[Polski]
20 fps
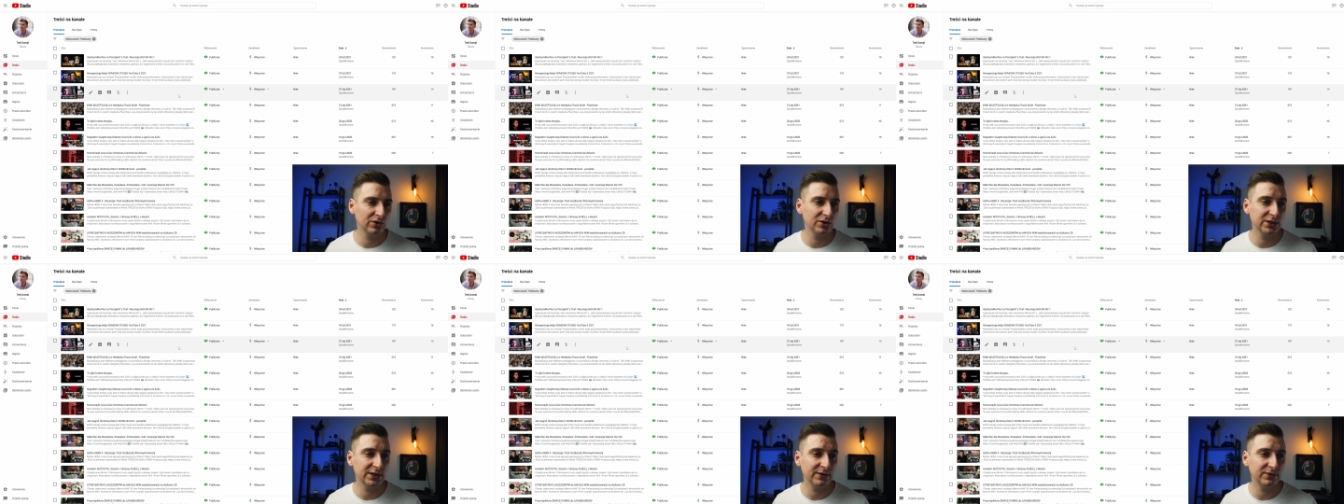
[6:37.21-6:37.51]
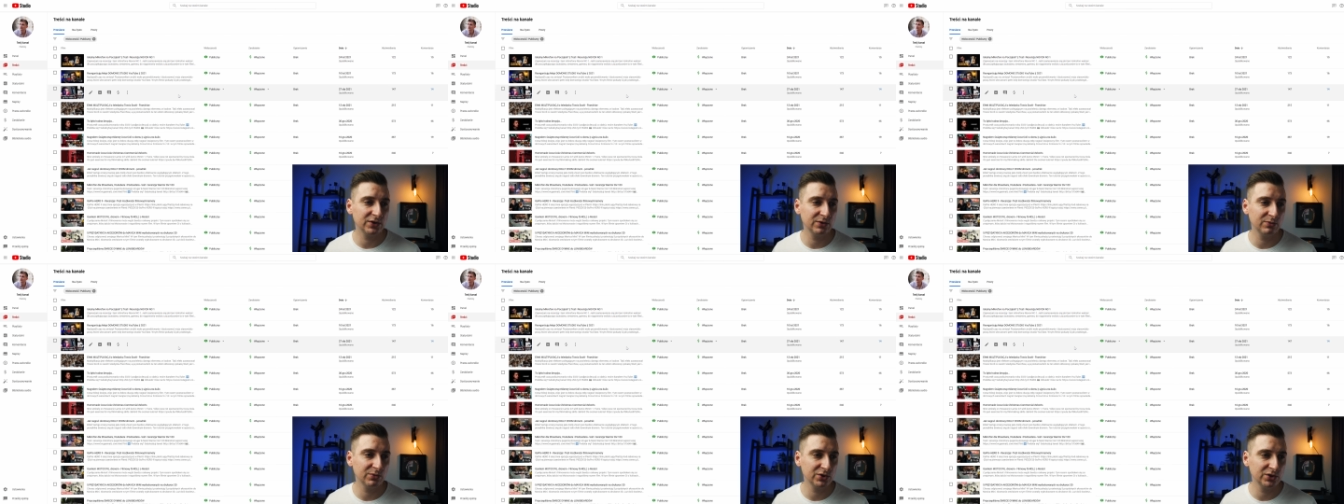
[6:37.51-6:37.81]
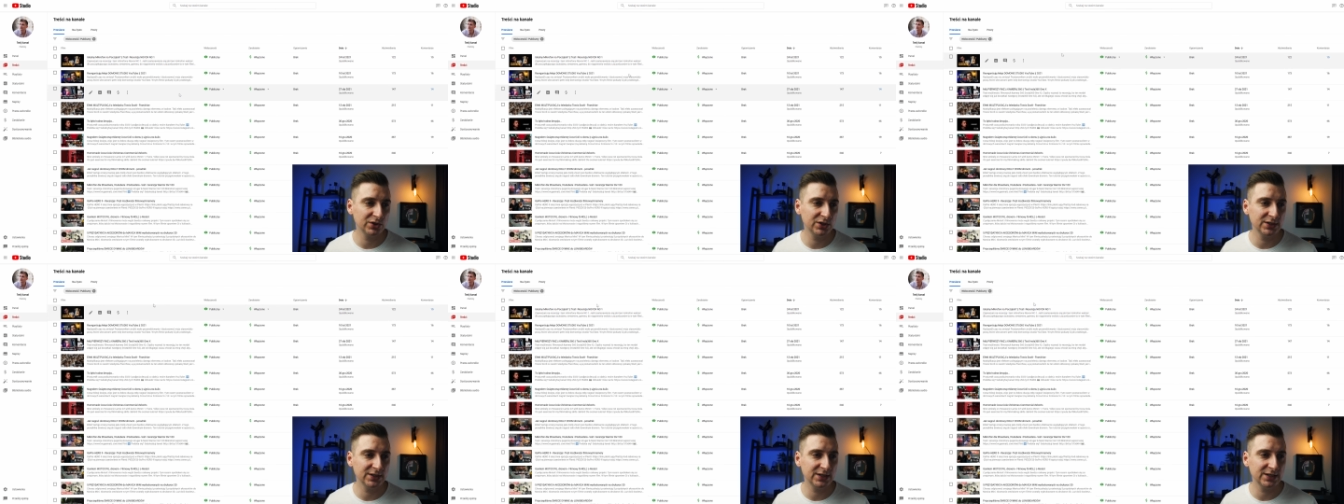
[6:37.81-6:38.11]
no to zawsze
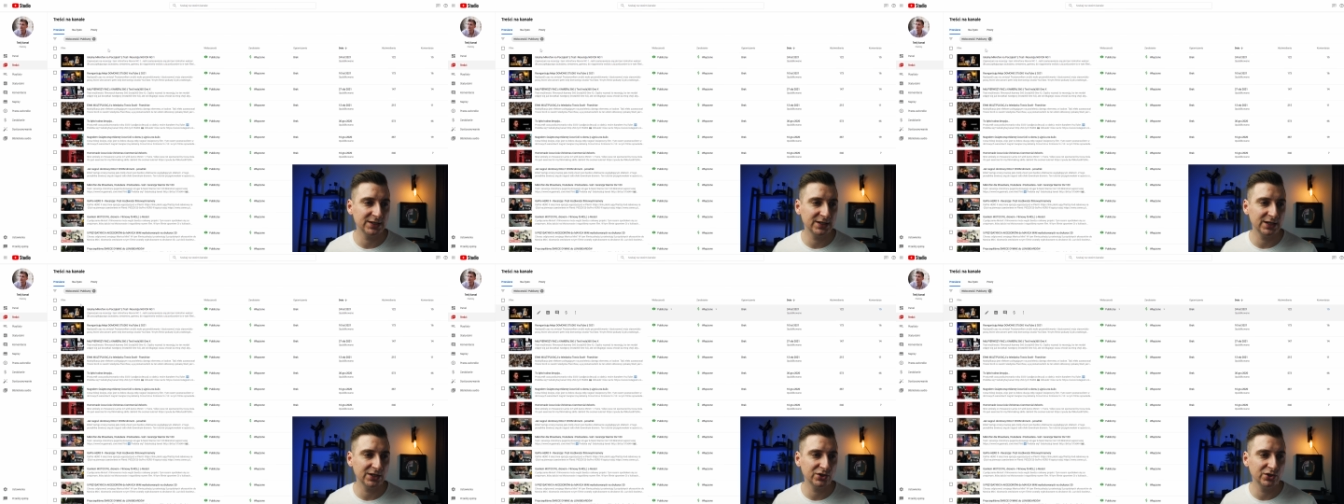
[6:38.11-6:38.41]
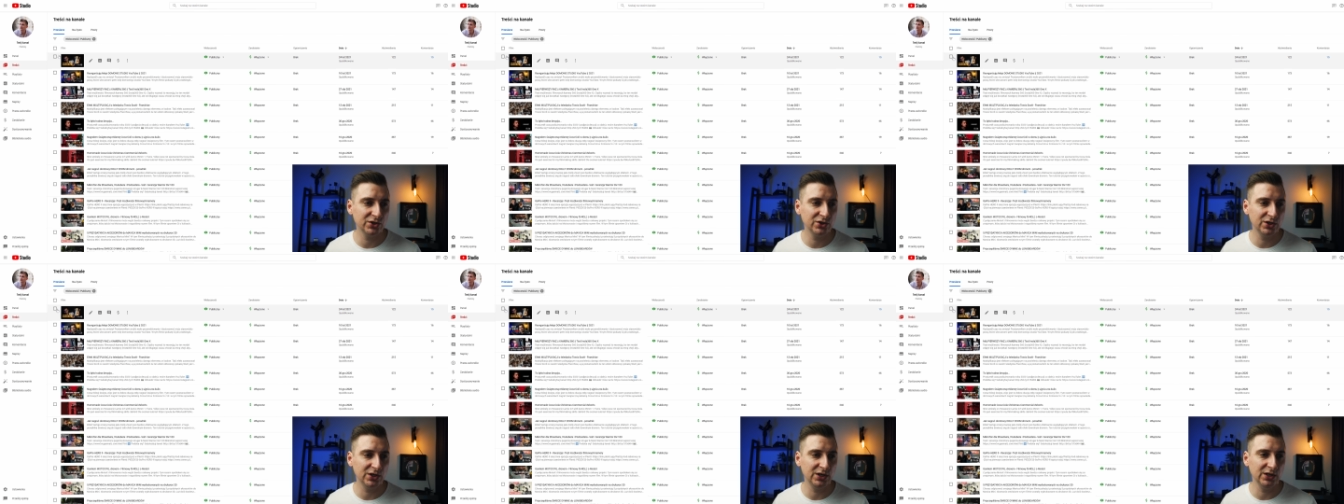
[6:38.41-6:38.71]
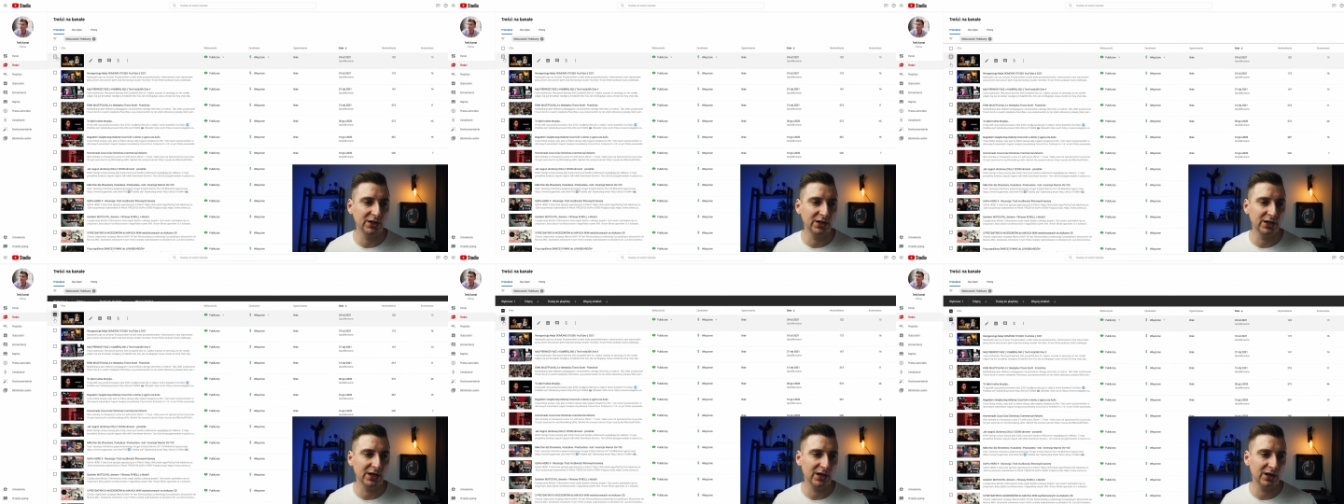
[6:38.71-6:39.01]
możecie zaznaczyć
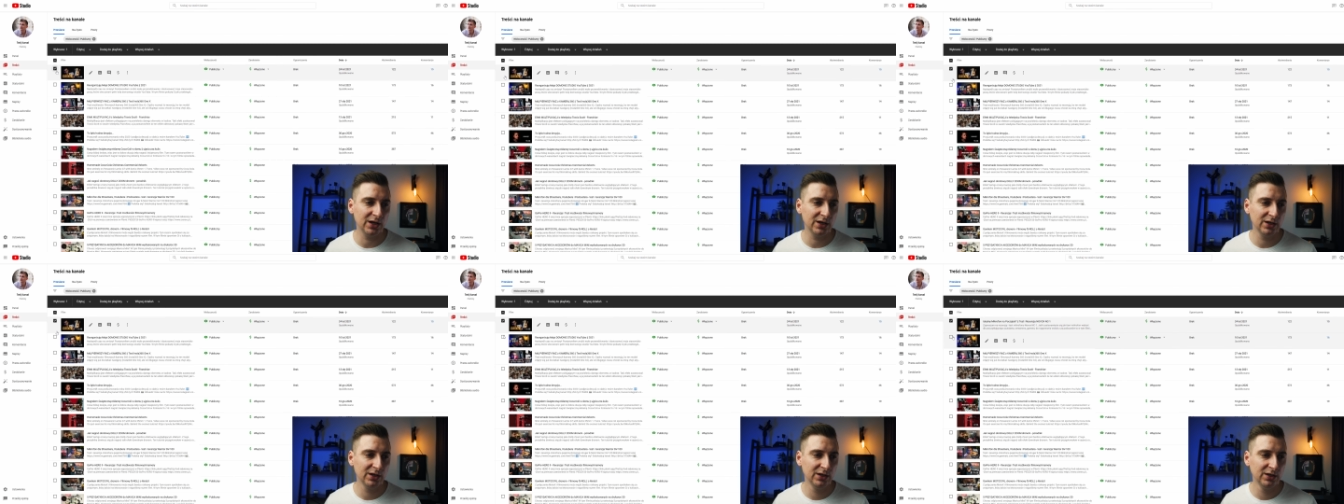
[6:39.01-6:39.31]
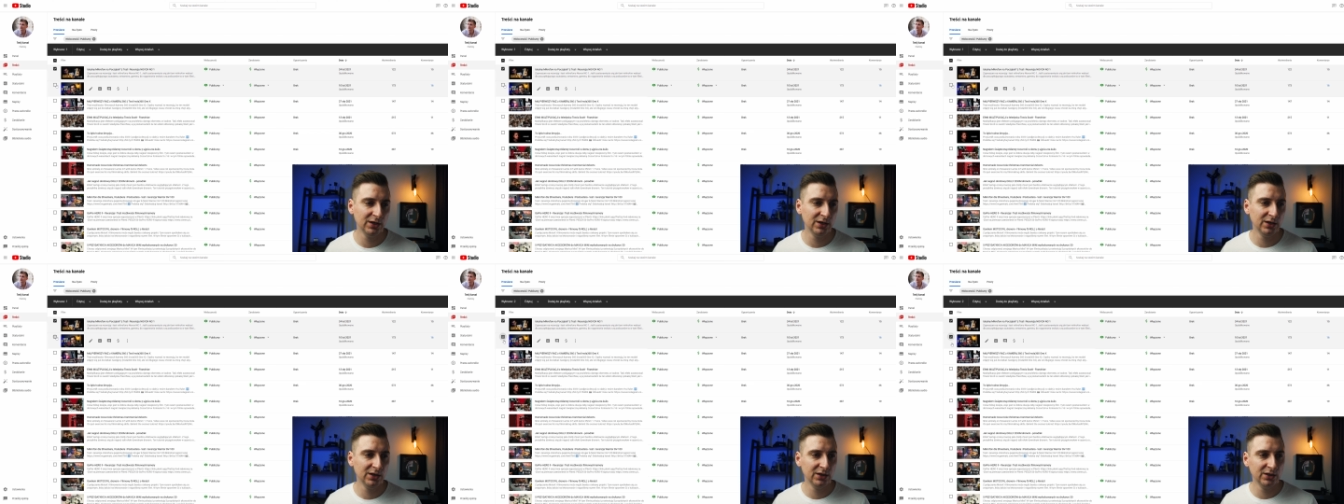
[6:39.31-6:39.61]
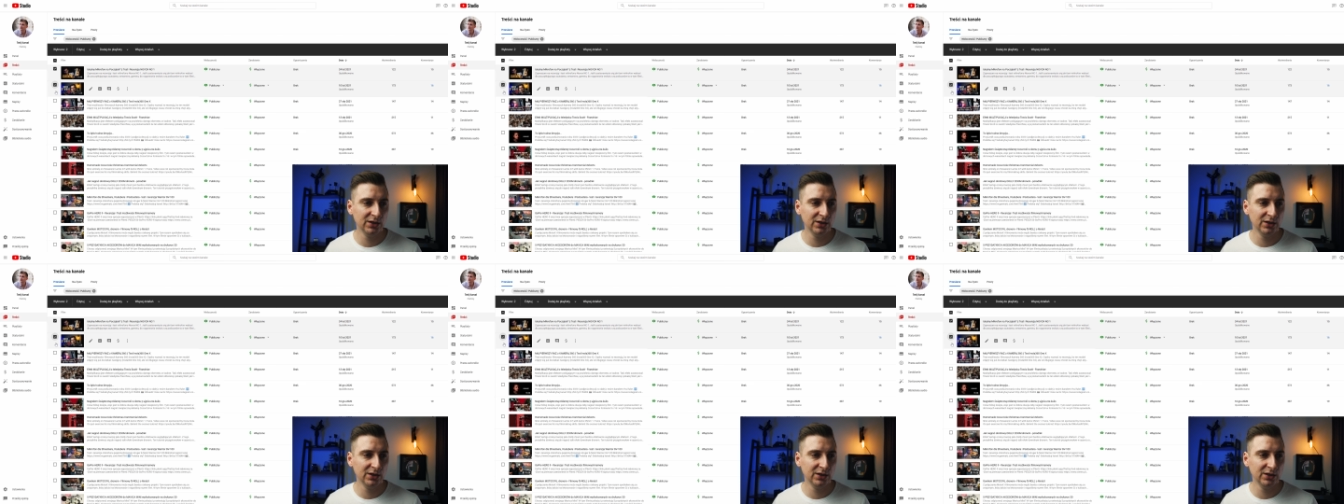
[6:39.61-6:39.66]
kilka,